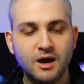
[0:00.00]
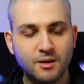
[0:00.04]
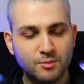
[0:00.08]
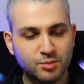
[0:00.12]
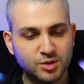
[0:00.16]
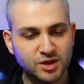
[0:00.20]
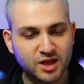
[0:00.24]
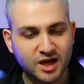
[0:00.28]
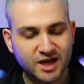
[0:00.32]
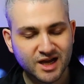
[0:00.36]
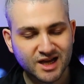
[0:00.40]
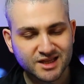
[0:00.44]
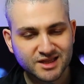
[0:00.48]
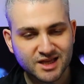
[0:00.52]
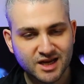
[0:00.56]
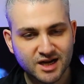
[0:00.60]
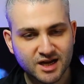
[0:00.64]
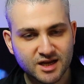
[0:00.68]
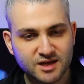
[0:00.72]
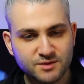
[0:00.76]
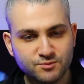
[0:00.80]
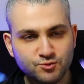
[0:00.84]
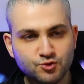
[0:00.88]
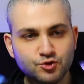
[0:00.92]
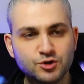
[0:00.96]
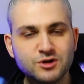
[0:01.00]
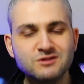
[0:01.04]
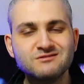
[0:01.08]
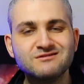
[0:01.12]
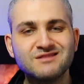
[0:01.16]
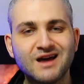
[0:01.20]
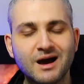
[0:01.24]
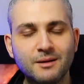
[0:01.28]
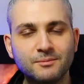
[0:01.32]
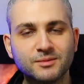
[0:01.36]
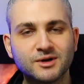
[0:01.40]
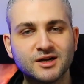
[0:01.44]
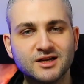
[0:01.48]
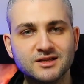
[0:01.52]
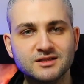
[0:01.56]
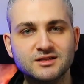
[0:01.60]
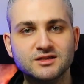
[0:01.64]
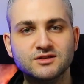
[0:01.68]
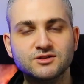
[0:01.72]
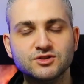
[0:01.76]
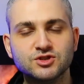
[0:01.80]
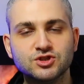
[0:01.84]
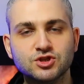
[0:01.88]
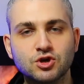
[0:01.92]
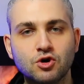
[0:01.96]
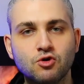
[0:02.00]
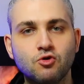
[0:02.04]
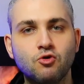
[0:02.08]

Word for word: Благодаря ему и там родился